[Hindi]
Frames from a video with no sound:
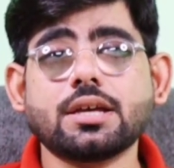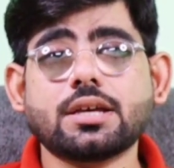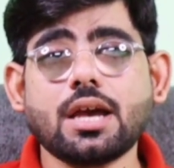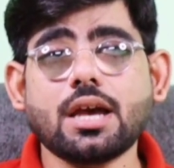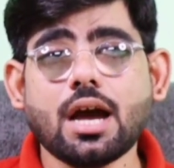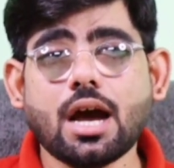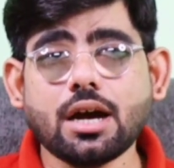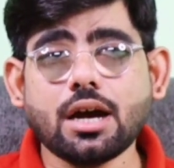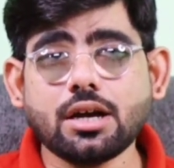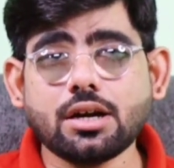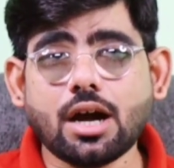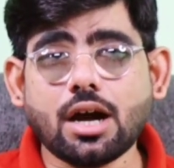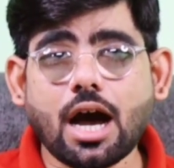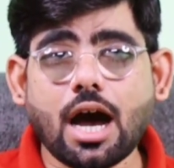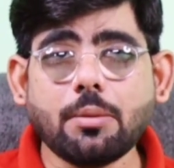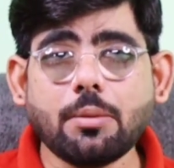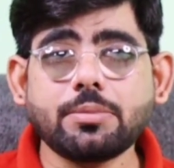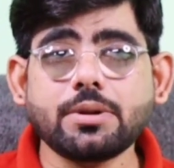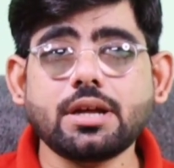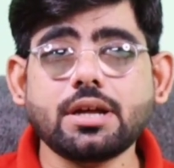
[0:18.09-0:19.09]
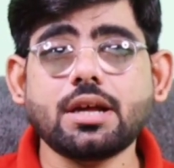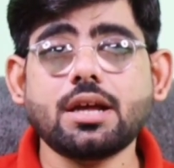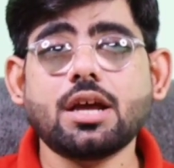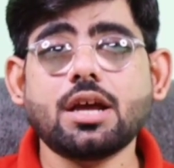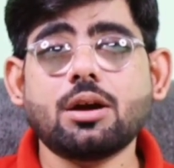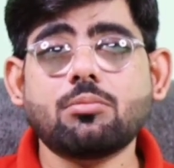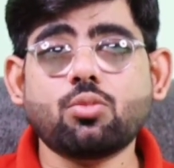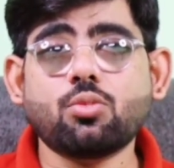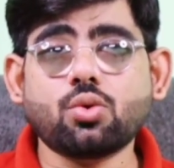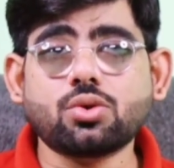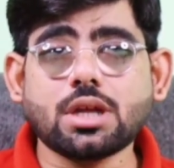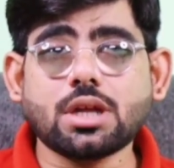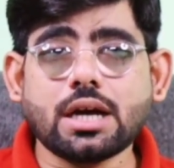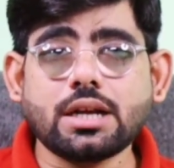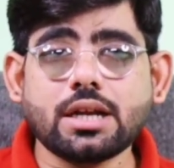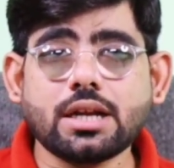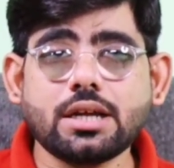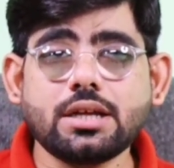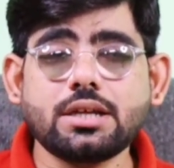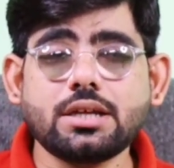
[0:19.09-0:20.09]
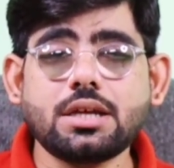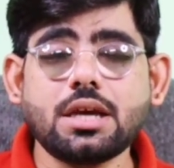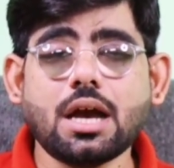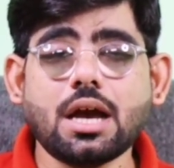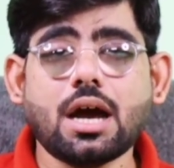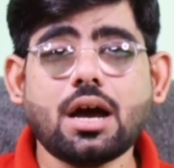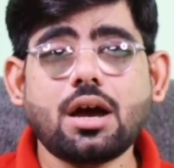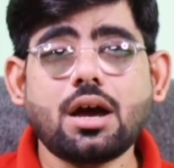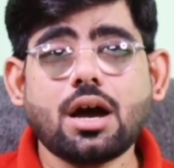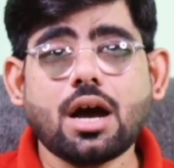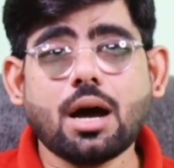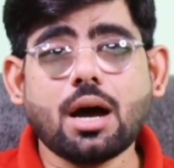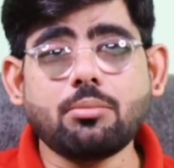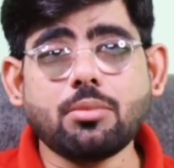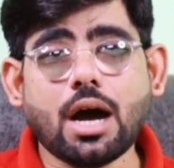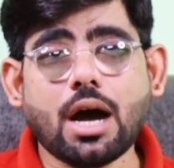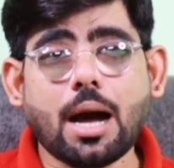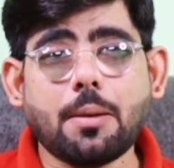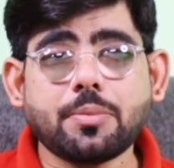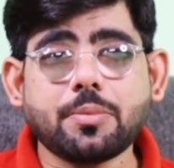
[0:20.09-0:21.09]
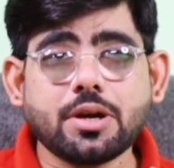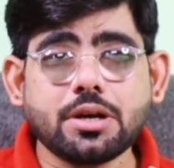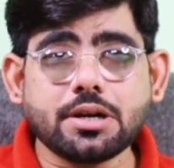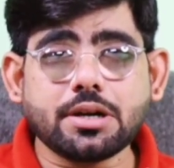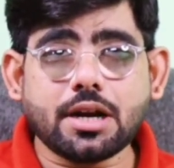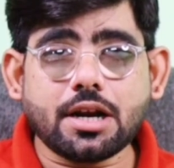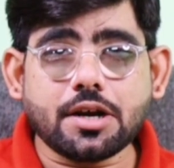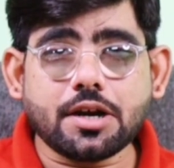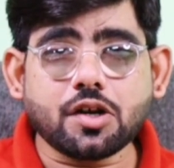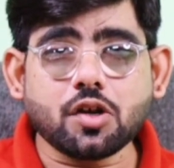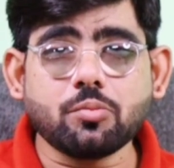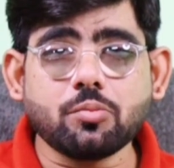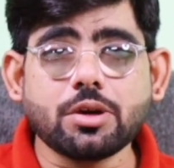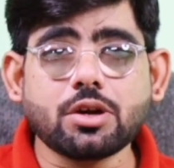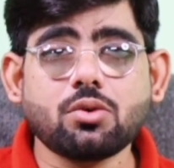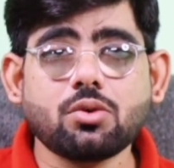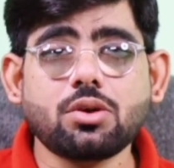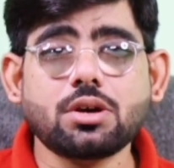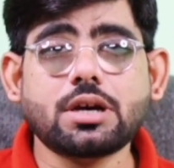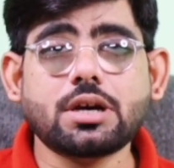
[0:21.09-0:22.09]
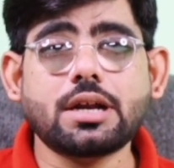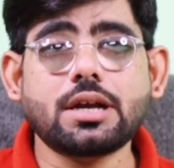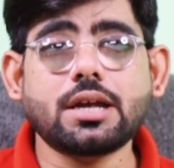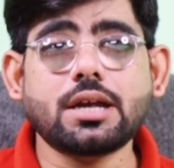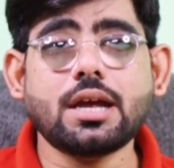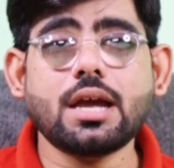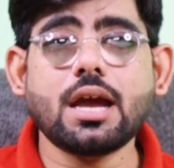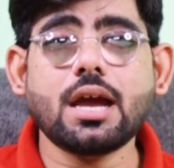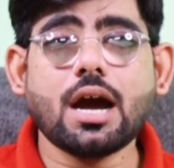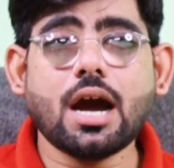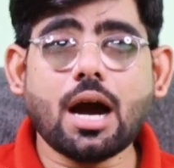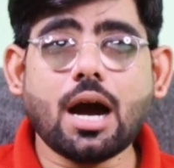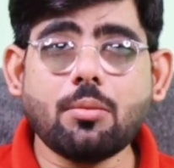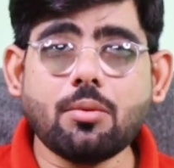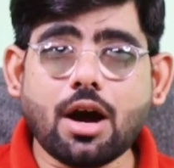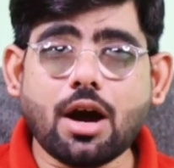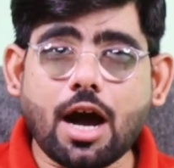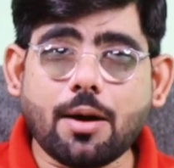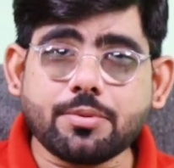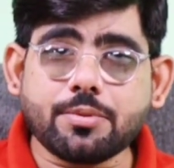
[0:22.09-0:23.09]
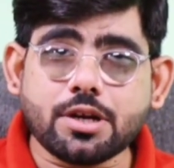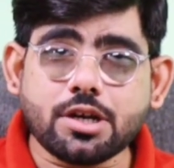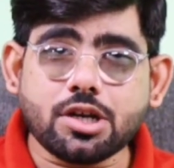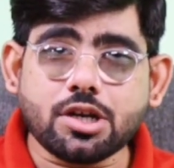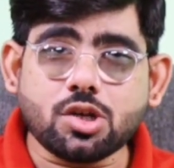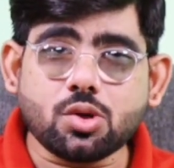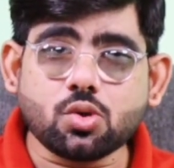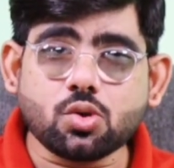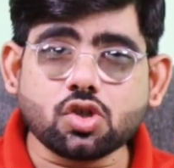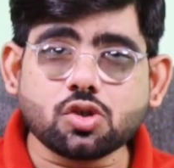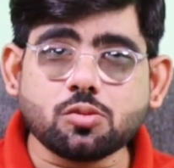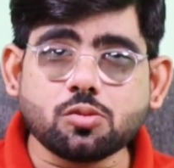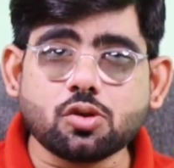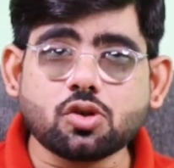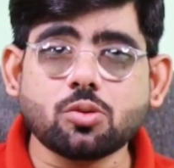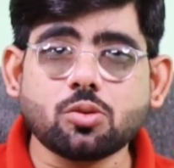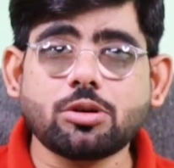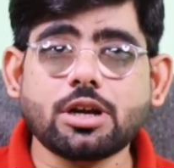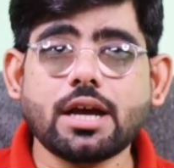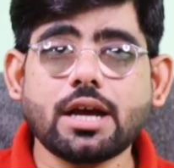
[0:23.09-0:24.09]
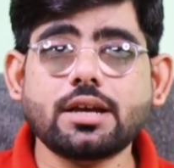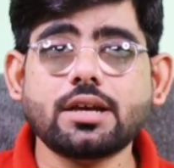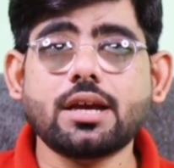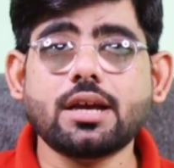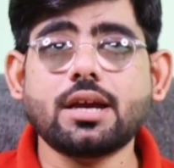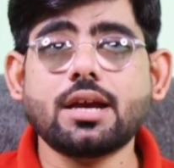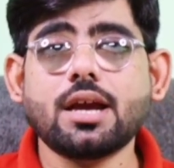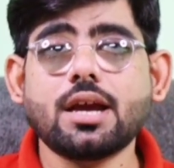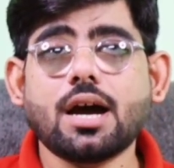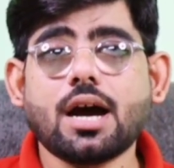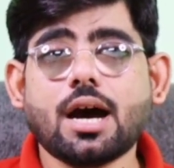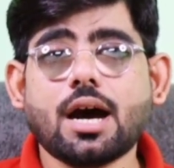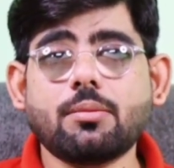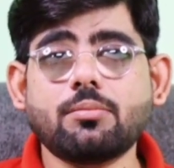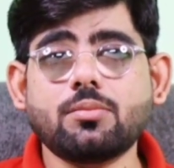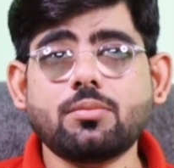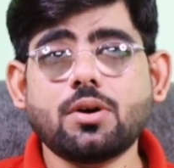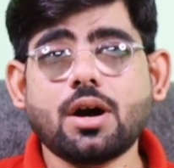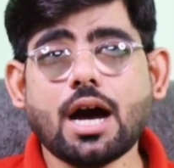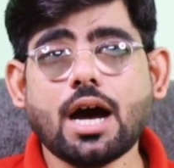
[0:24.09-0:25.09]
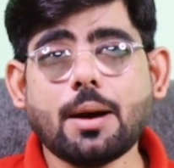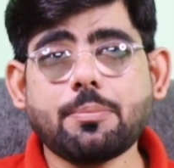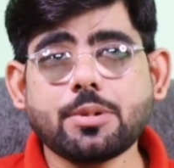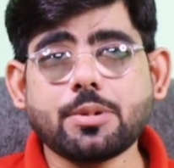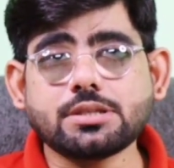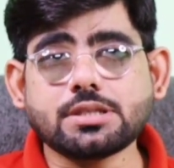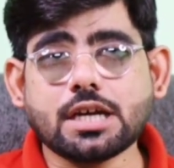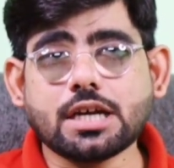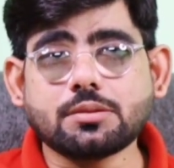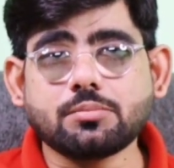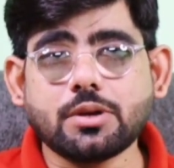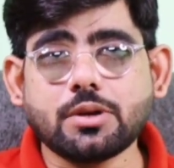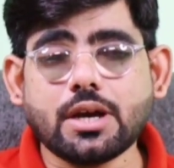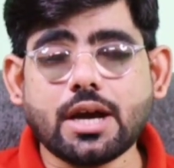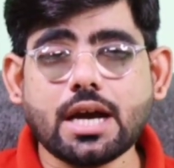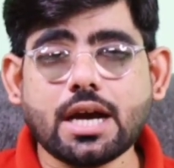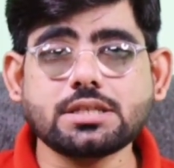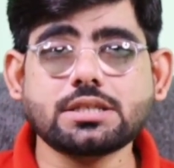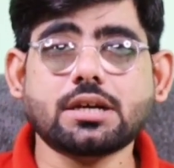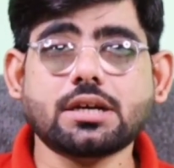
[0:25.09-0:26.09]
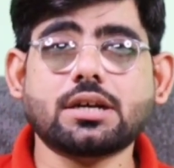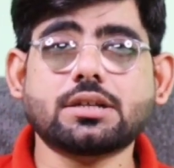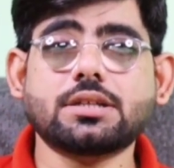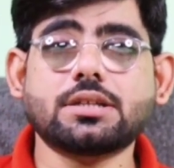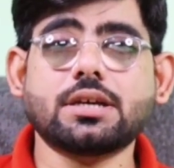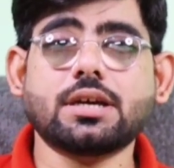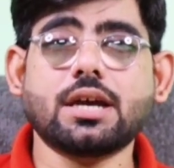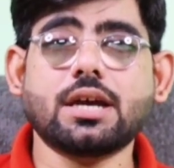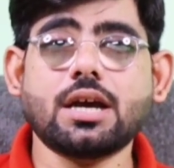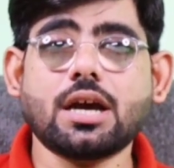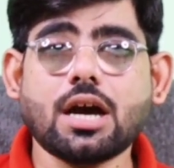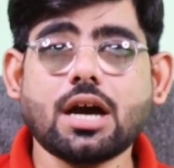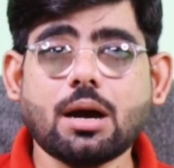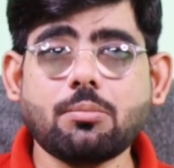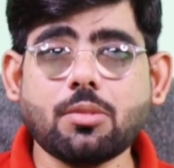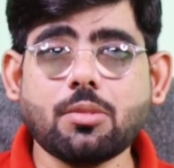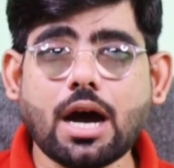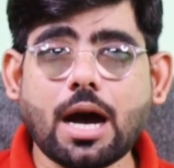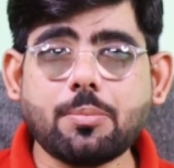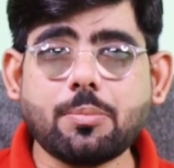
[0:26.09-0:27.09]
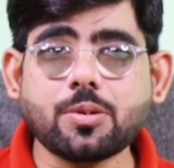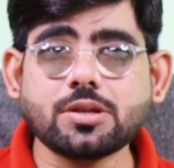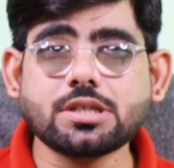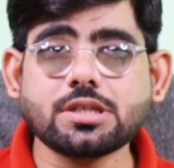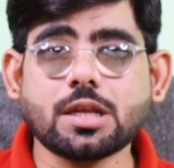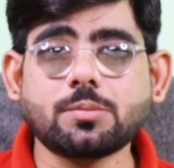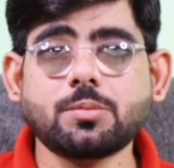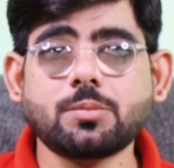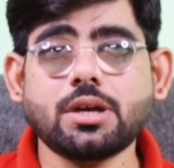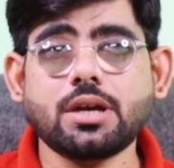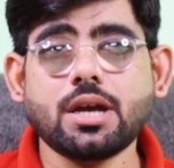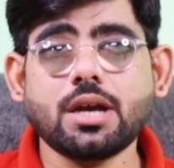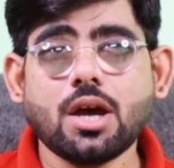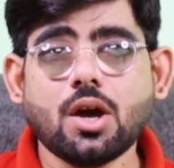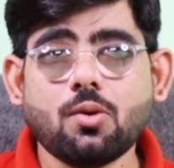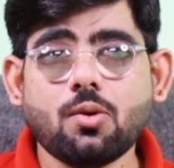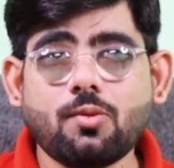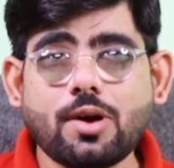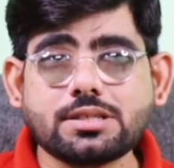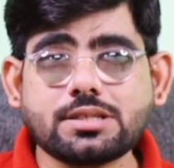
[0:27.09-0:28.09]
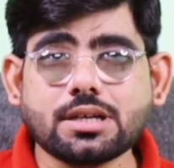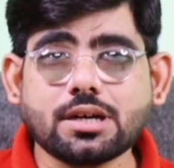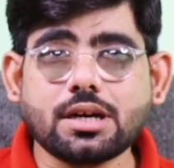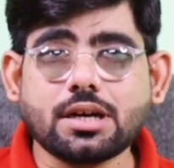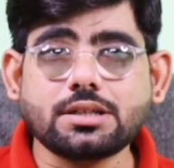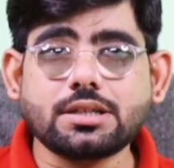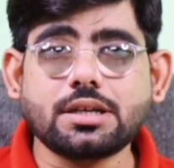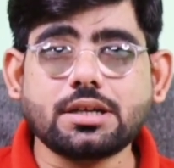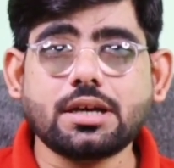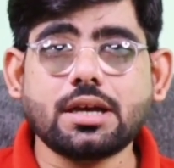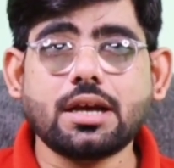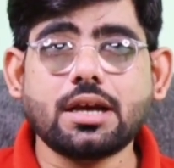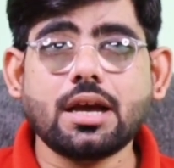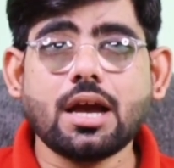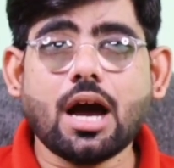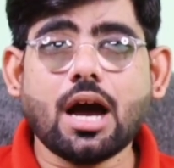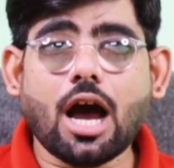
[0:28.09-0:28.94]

कि अगर आपने भुगतान नहीं किया हम आपके रिलेटिव में कॉल करेंगे हम आपकी न्यूज फोटो बनाएंगे हम आपके साथ में ऐसा कर देंगे हम आपके साथ में वैसा कर देंगे